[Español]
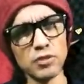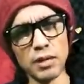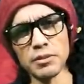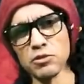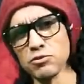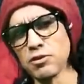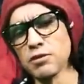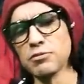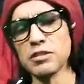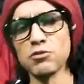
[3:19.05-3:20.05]
Estaba viendo yo
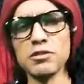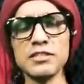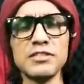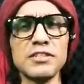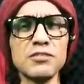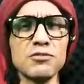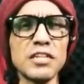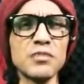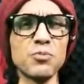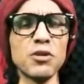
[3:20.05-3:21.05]
algunas cosas en redes
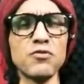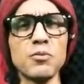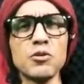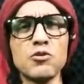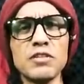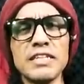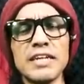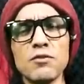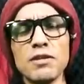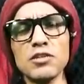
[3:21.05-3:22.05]
sociales, por ahí fue muy
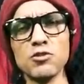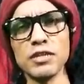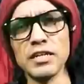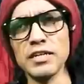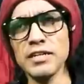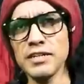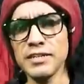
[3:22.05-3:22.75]
criticado el hecho de que,